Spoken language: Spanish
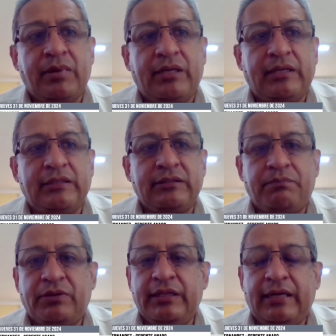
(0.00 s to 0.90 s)
para que
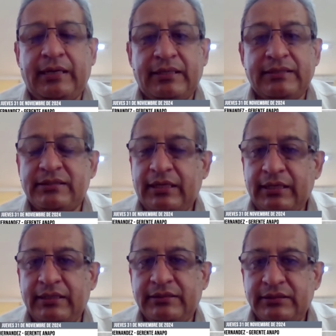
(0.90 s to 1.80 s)
se pueda
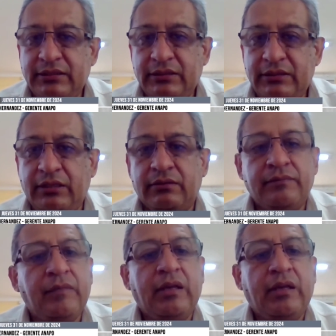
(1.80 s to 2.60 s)
avanzar en ese sentido.